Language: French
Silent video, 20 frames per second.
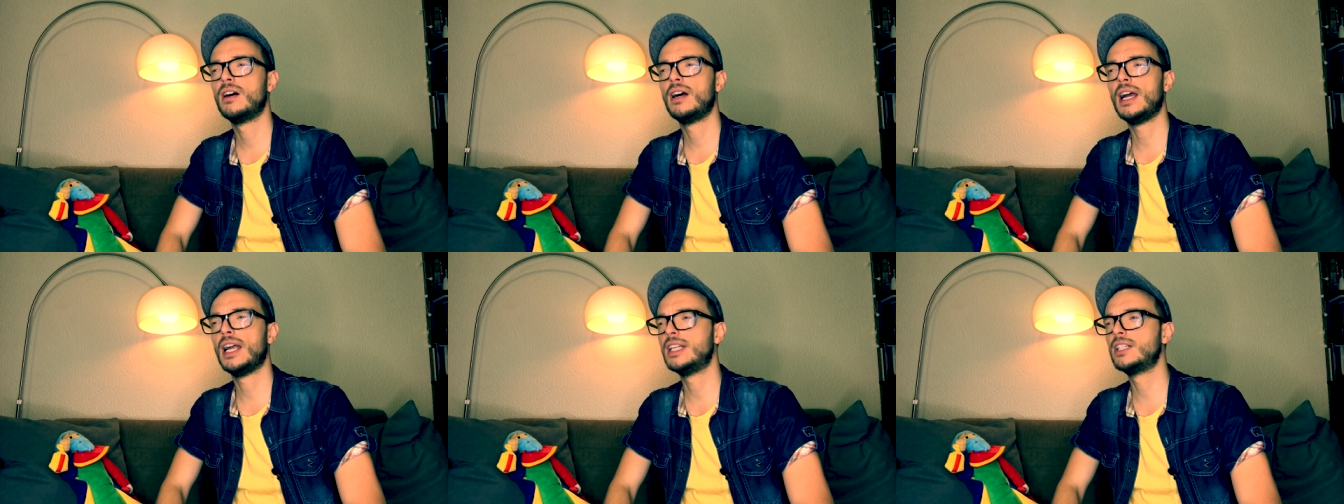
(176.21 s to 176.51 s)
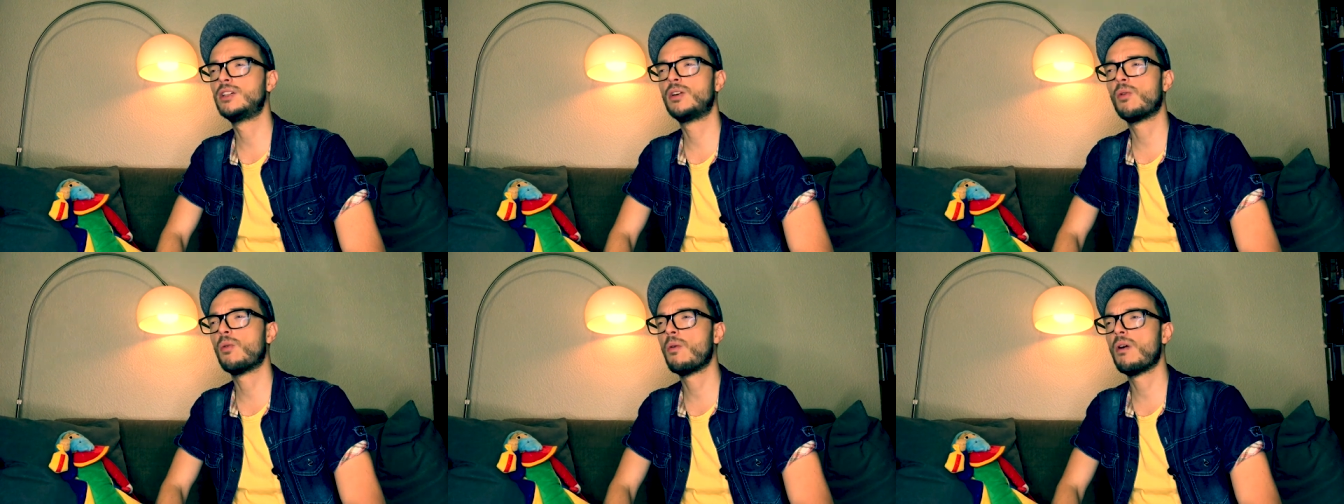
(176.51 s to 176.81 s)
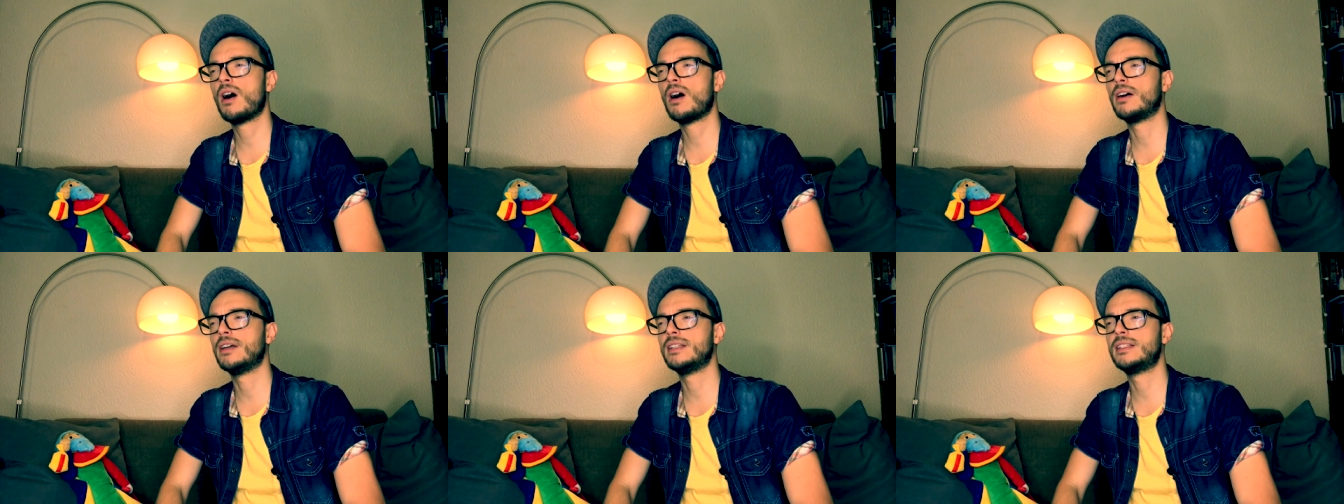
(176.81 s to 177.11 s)
elle
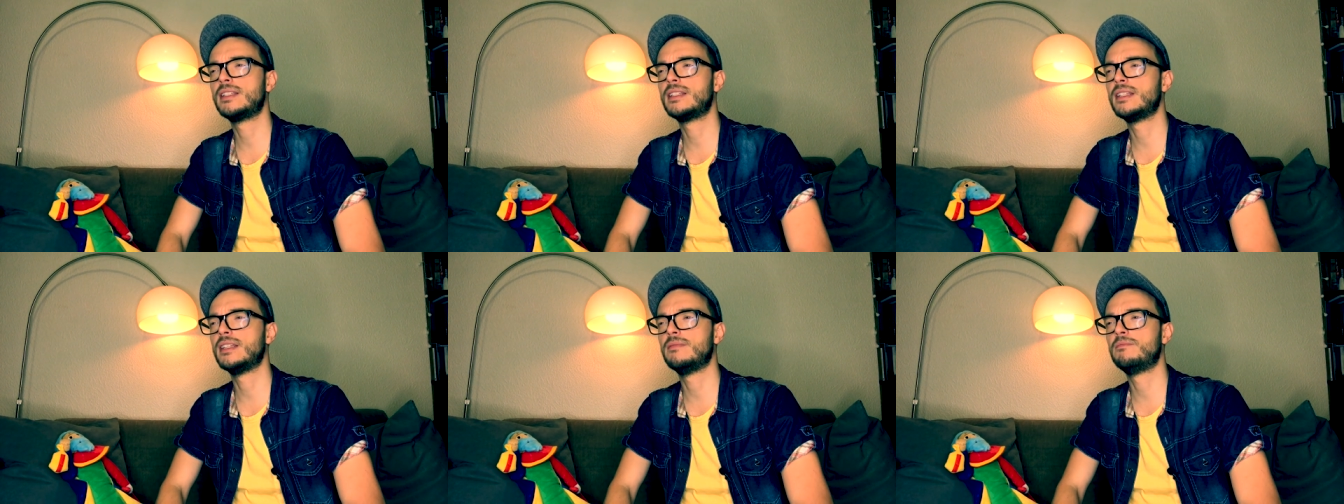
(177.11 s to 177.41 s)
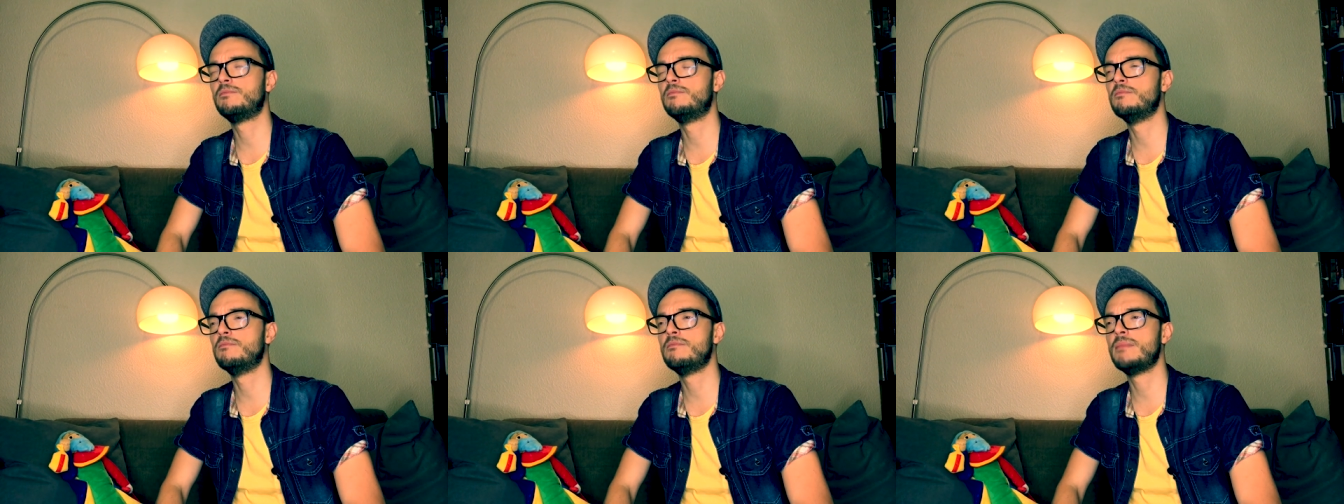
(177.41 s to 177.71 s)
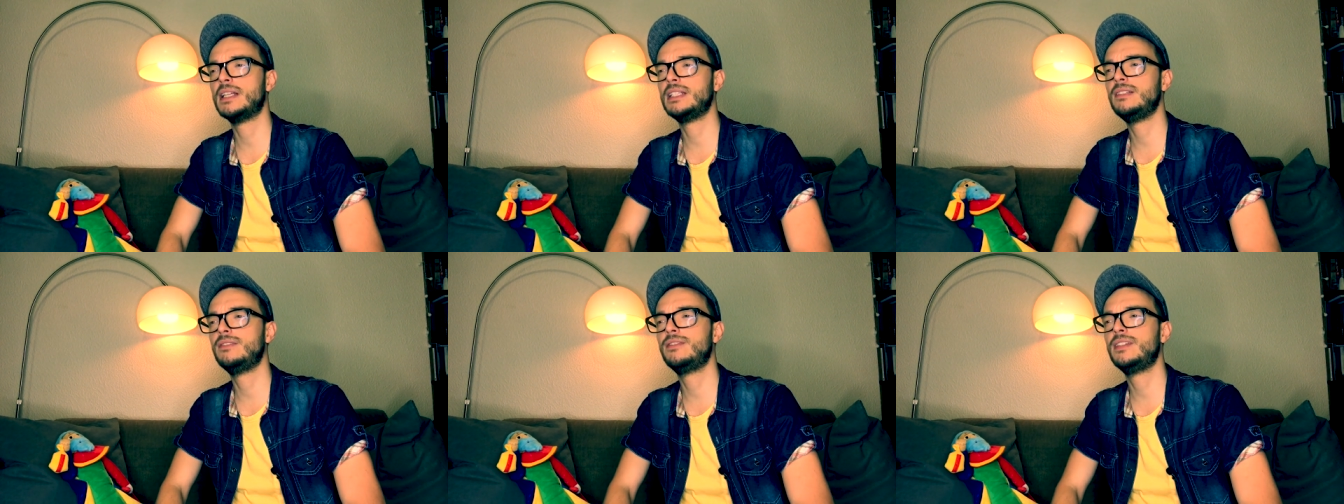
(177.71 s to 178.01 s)
croit, et c'est
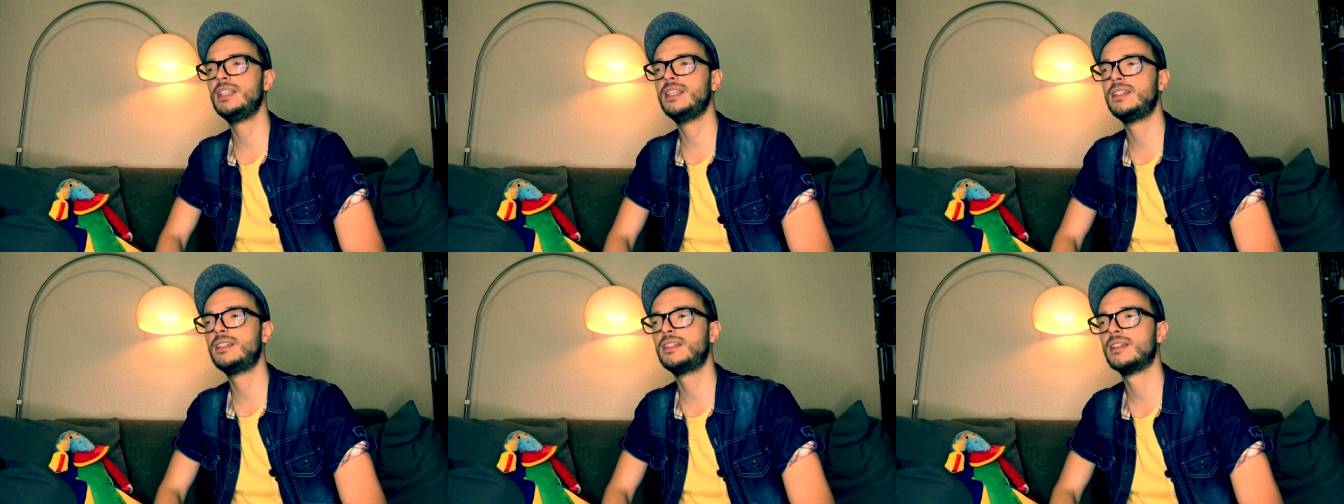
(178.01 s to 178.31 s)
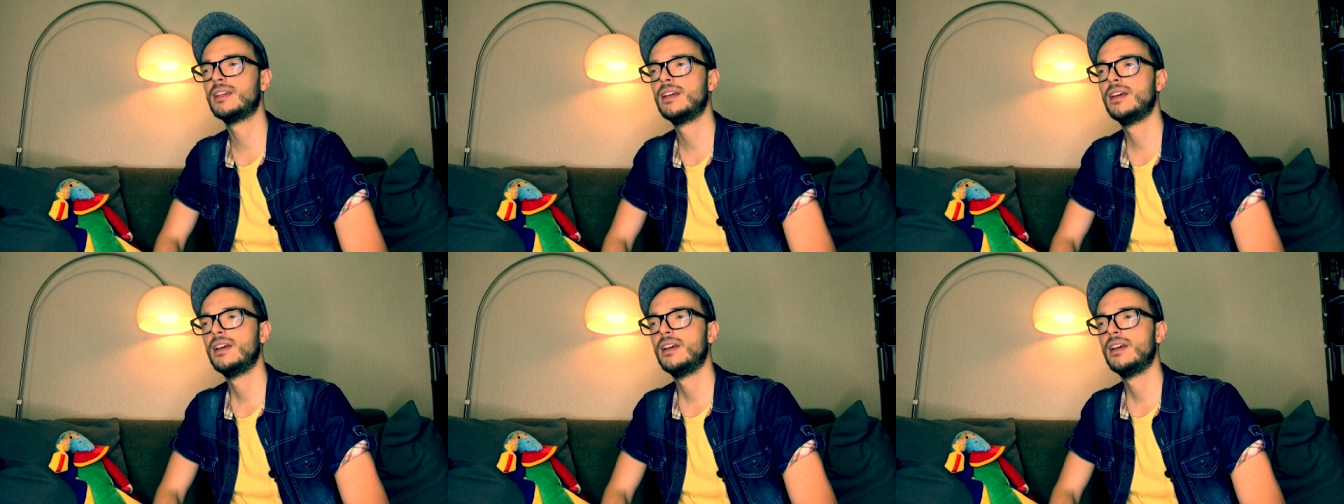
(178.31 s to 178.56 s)
magnifique.